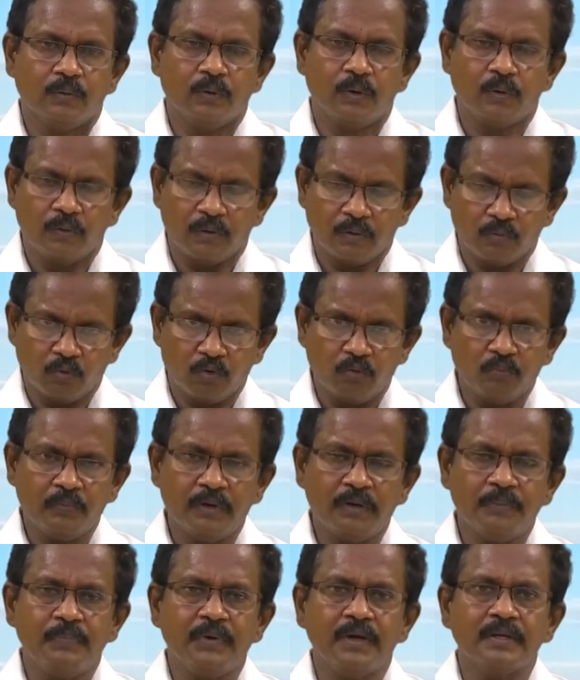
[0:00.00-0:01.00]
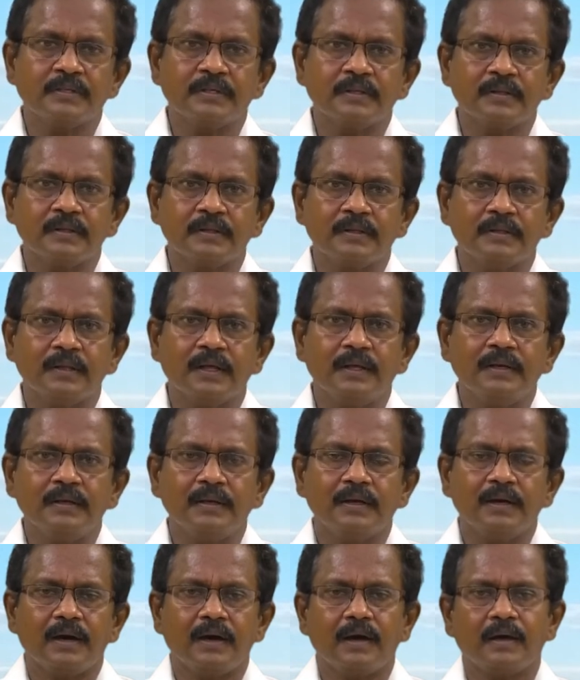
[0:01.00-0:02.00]
ஒருவன் உண்மை பேசுவது தான்
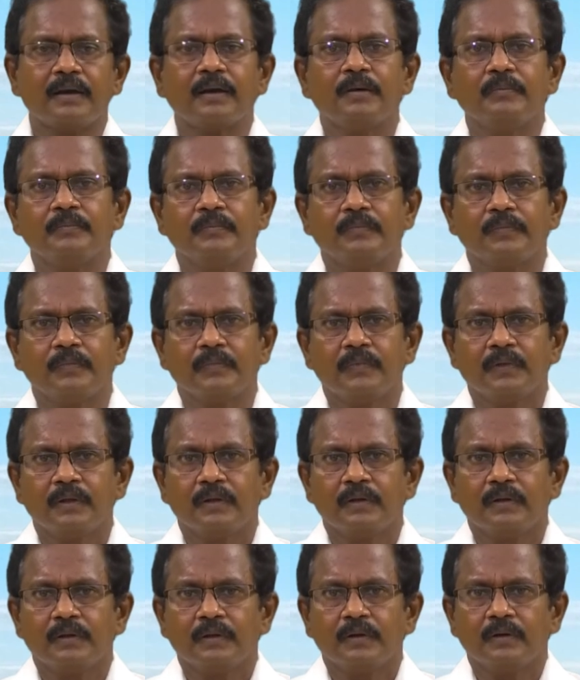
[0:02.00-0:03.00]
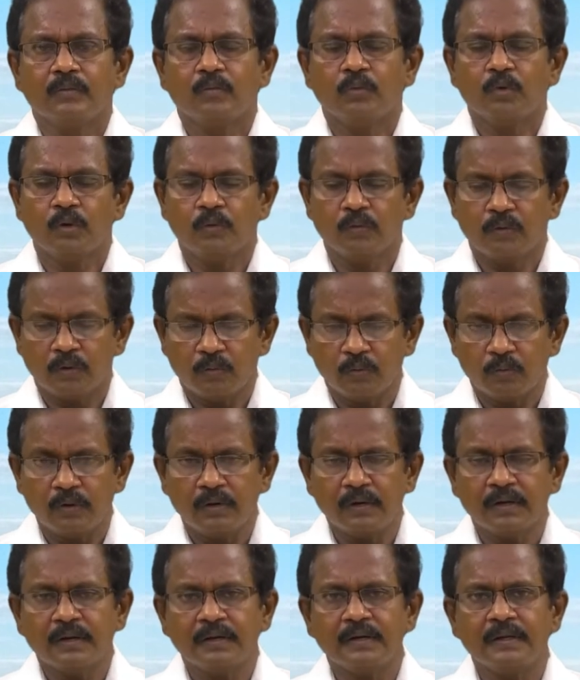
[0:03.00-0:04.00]
அறம் ஒருவன்
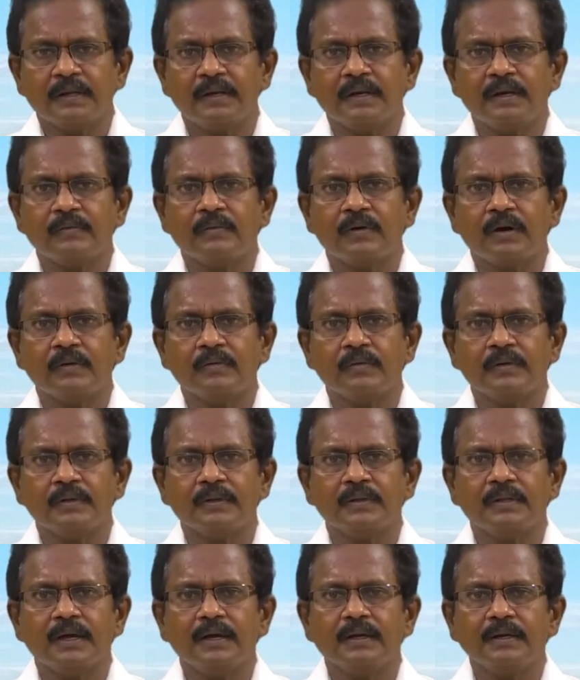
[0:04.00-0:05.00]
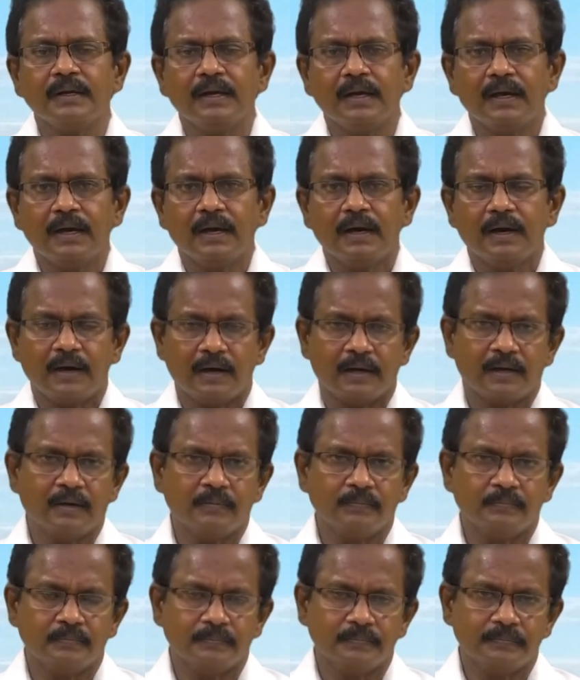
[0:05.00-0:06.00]
ஒழுக்க நெறியில் வாழ்வது தான்
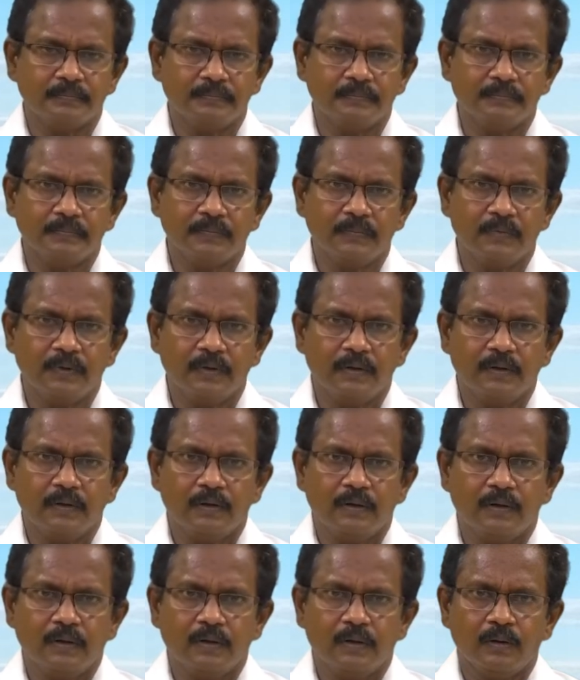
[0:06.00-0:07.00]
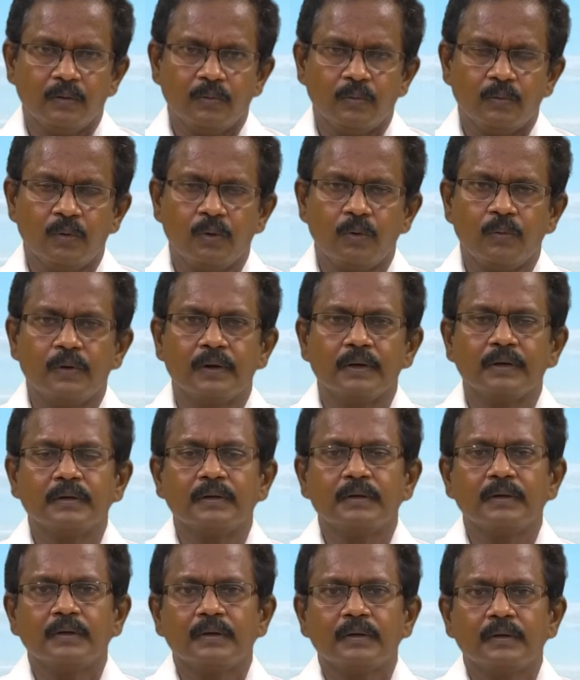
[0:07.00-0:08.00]
அறம் ஒருவன்
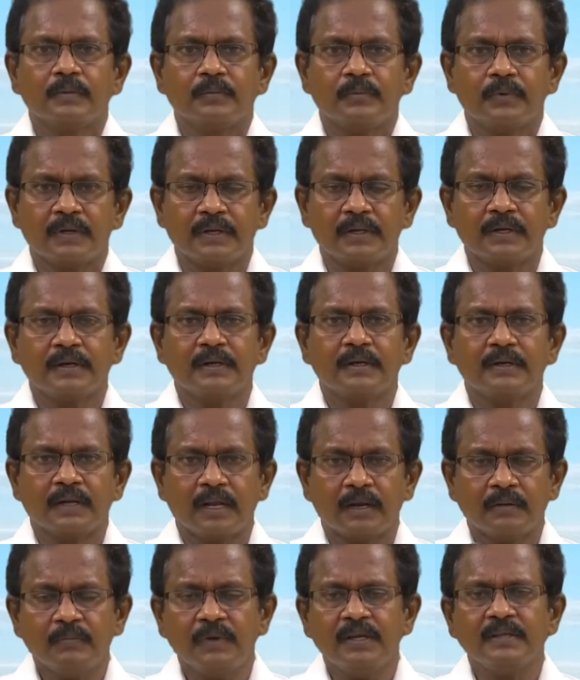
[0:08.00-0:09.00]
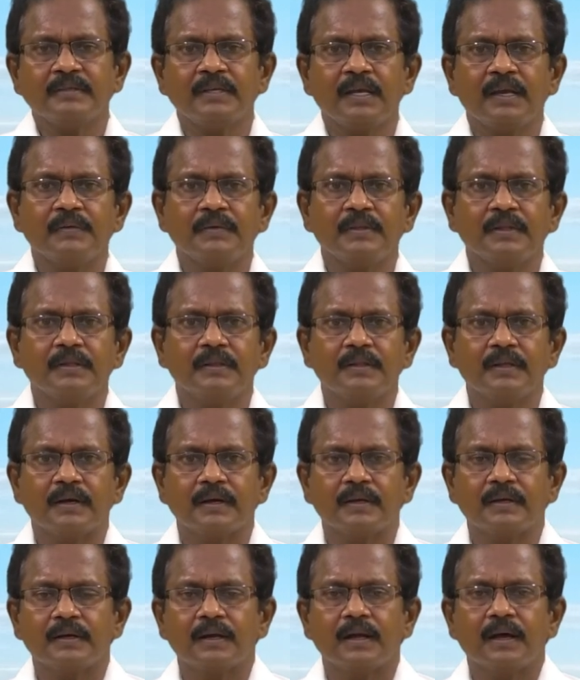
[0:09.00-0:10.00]
பிறருக்கு நன்மை செய்வதில்
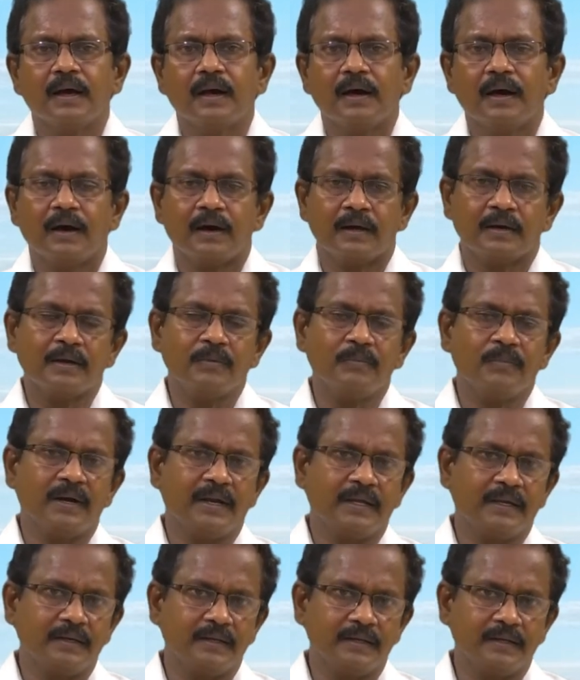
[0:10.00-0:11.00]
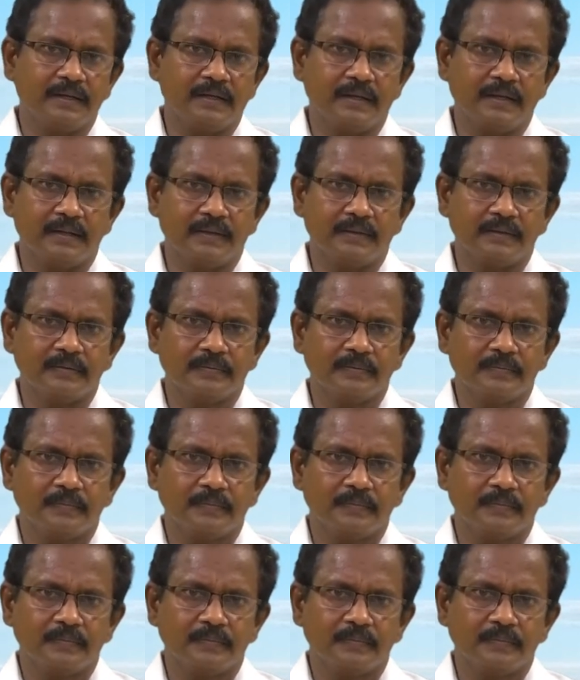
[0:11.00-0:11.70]
தான் அறம் அடங்கியிருக்கிறது